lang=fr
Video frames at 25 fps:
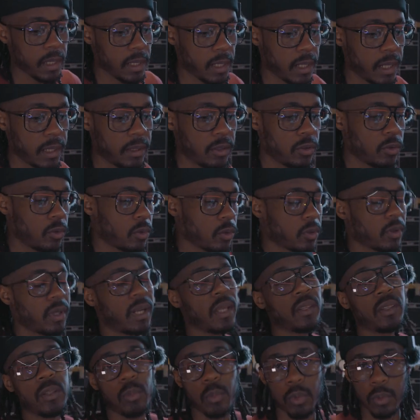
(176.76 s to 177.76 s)
Et là, disons que
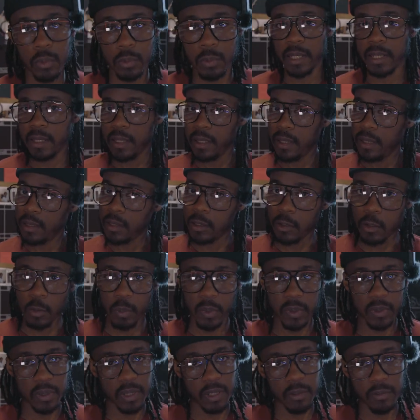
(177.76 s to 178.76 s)
là, c'est bon, t'as as
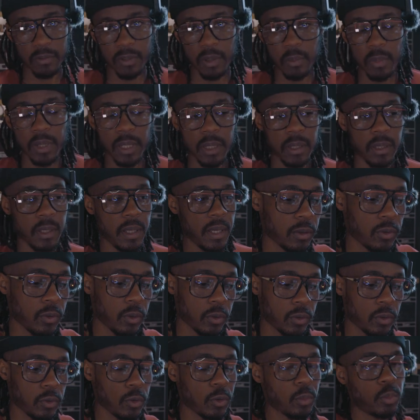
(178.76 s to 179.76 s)
commencé à filmer, tu as
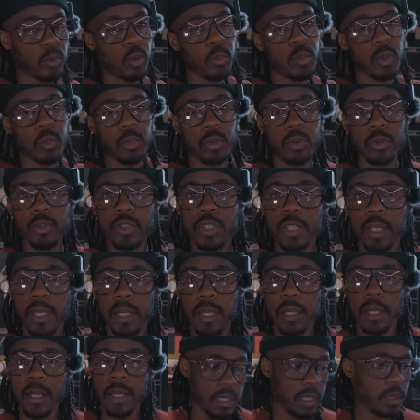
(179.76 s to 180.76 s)
sorti ton premier
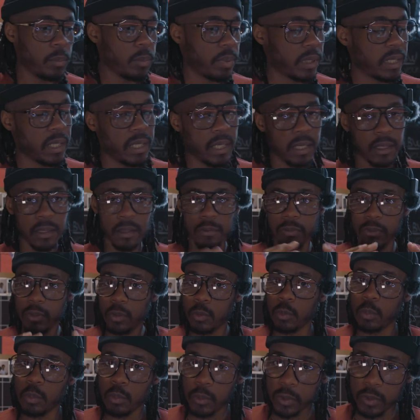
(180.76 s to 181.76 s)
projet, il est prêt, as
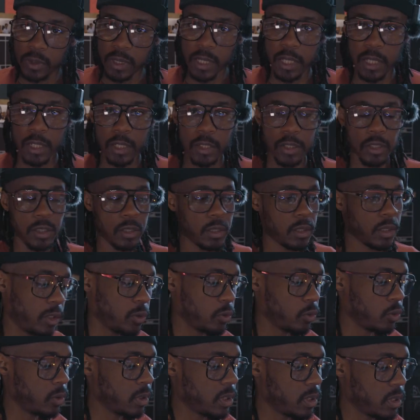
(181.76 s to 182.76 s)
fait ton montage
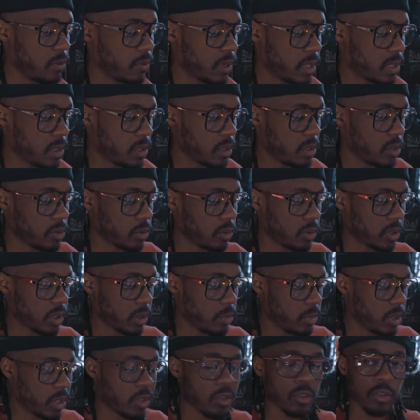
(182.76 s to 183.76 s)
et tu t'es dit, vas-y, ce
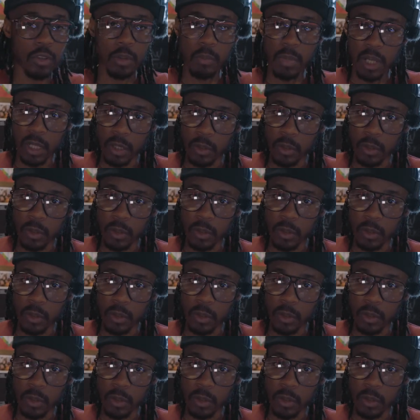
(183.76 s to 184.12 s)
serait bien que je le